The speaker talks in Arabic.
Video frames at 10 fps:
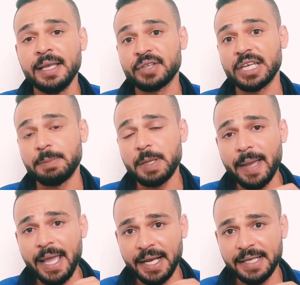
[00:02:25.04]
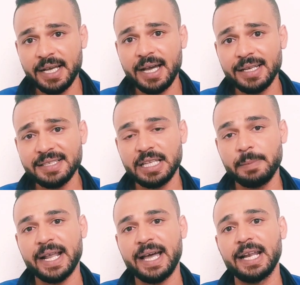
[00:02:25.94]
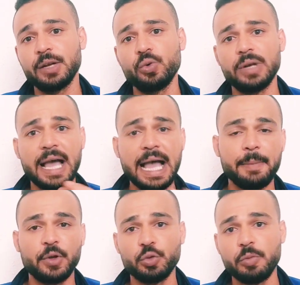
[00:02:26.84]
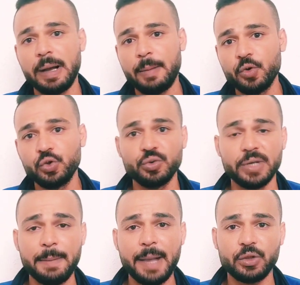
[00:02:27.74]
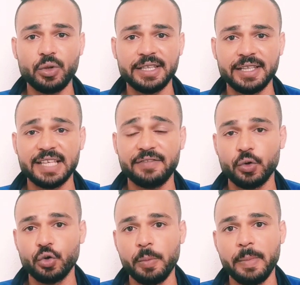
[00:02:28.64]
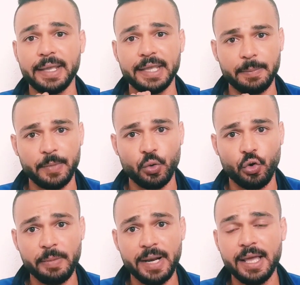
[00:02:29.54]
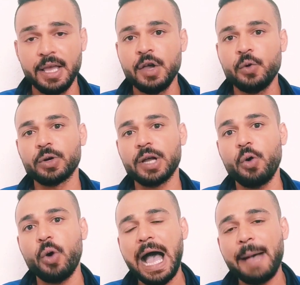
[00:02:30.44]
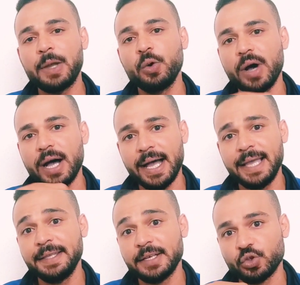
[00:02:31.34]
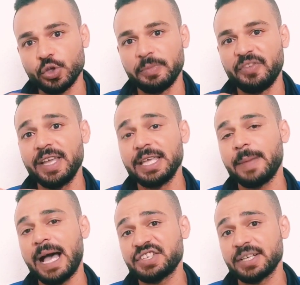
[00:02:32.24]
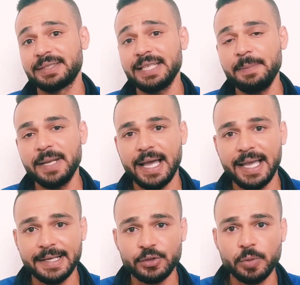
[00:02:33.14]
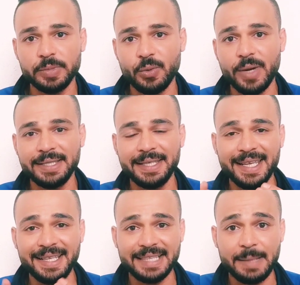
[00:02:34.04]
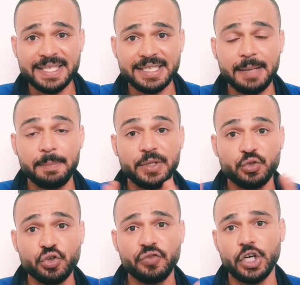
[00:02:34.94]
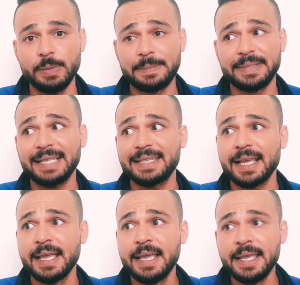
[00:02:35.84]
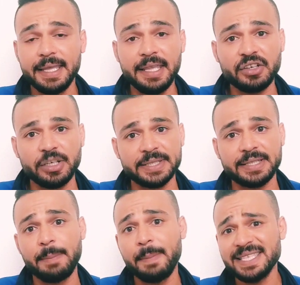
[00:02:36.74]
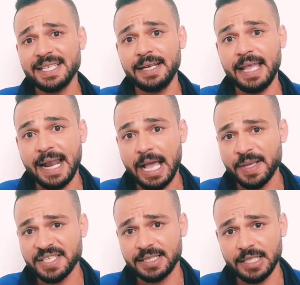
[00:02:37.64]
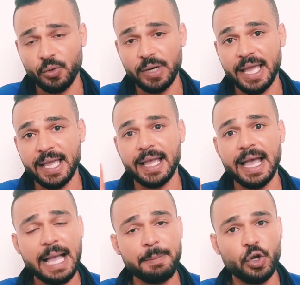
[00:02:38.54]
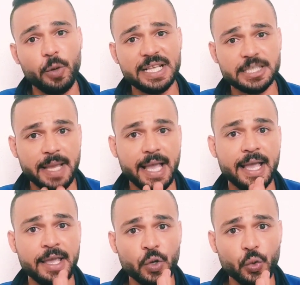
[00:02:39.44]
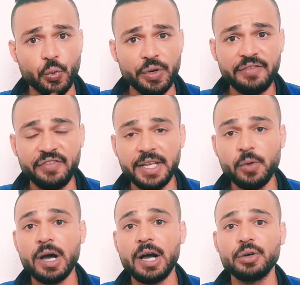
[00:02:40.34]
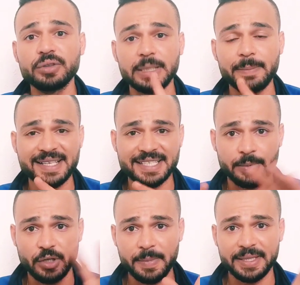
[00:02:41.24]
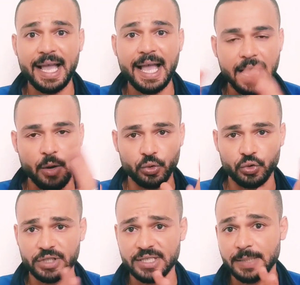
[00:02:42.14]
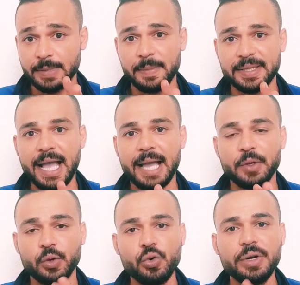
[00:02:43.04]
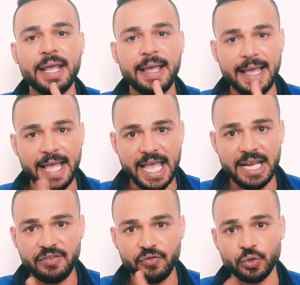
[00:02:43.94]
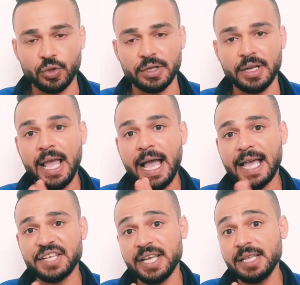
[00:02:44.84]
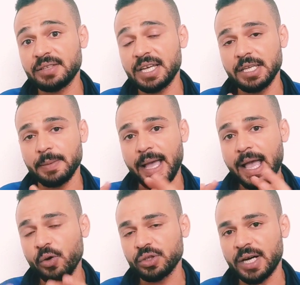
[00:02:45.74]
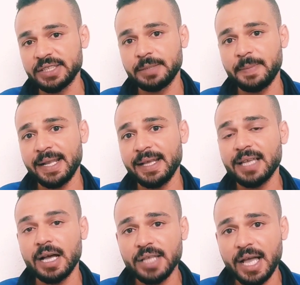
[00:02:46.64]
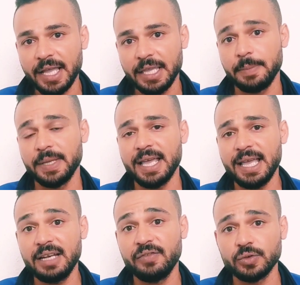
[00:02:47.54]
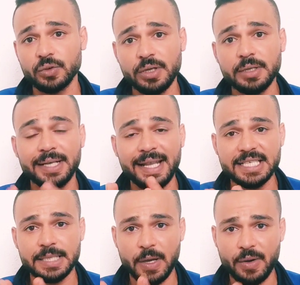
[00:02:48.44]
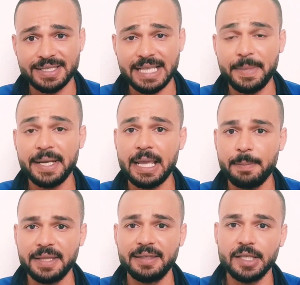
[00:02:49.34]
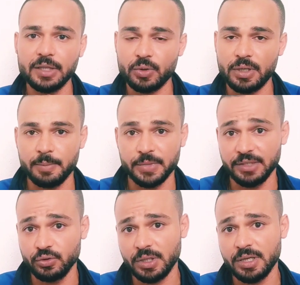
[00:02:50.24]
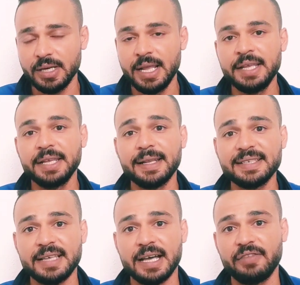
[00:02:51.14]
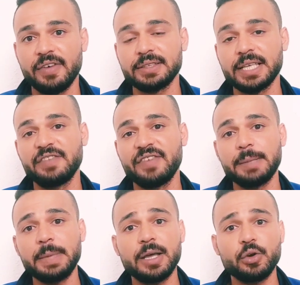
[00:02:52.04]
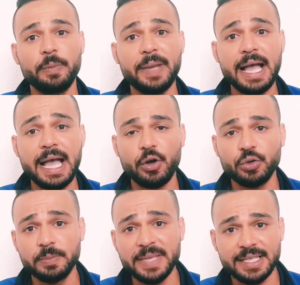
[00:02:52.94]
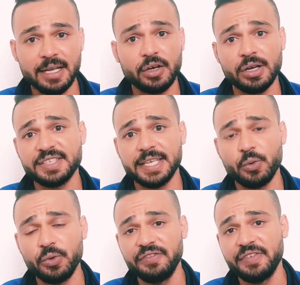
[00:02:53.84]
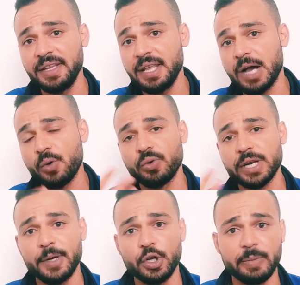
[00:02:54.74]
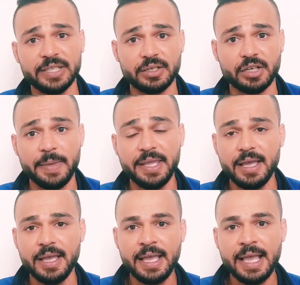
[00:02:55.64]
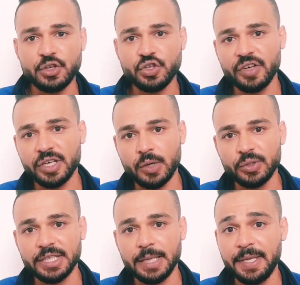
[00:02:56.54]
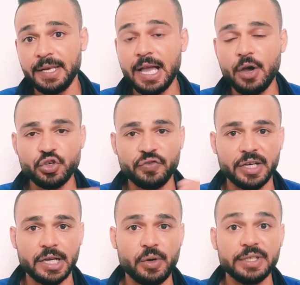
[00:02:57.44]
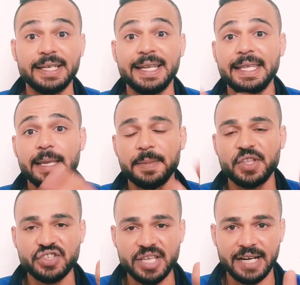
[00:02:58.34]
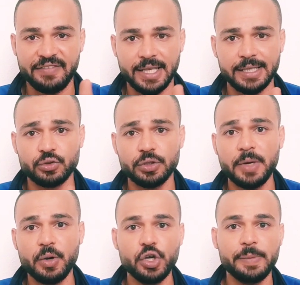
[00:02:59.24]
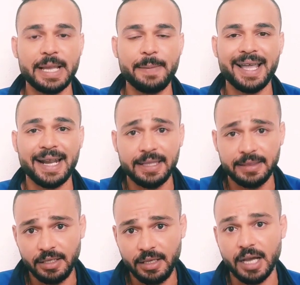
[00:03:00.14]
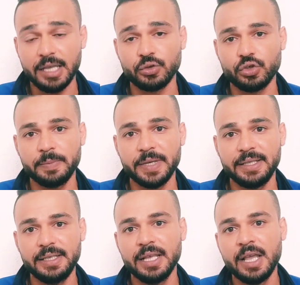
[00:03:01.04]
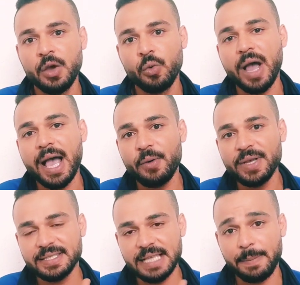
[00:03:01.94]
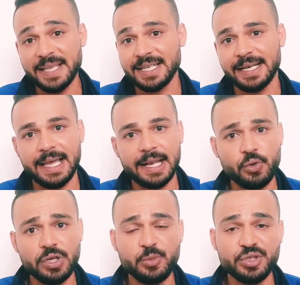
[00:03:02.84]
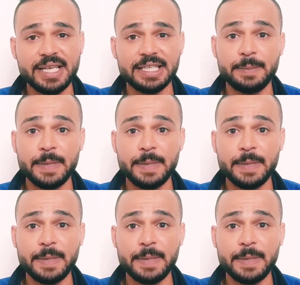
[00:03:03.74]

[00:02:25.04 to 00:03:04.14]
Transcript: طيب يبقى احنا كده خلصنا المرحله الاولى احمد ومحمود والجماعه دول اتفقوا ان هم يعملوا عمله وراحوا عملوا اير دروب طيب عشان تعمل اير دروب دلوقتي انت مثلا بتشوف العمله بتاعتك ايه قيمتها مثلا انا هبسط لك كل حاجه هعمل عمله اسمها كوين 3 وهحط الماكس سبلاي بتاعها او التوتال سبلاي بتاعها بيكون 1000 دولار عشان طيب اخد قاعدة بيانات هضحي بال1000 دولار لازم اوزع منها 200 دولار 200 دولار الناس تعرفها طيب فانا بقى اروح بقى اخد مثلا قناه زي كوين فري او ربح العملات الرقميه اشوف القنوات الكبيره او اشوف القنوات اللي هي بتشتغل في الايردروب اقول لهم يا جماعه انا عندي ايردروب جديد وهوزع مثلا على كل مستخدم